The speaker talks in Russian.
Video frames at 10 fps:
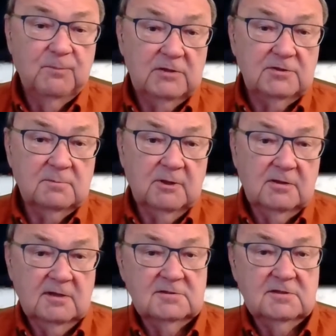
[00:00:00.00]
И этот
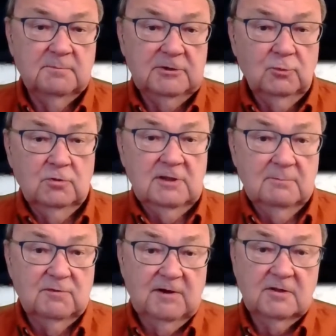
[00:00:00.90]
Балканский поток,
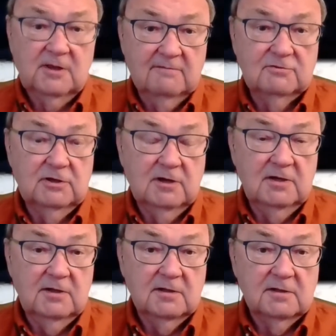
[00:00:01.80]
там два главных
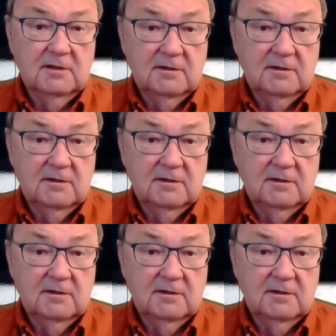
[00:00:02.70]
клиента.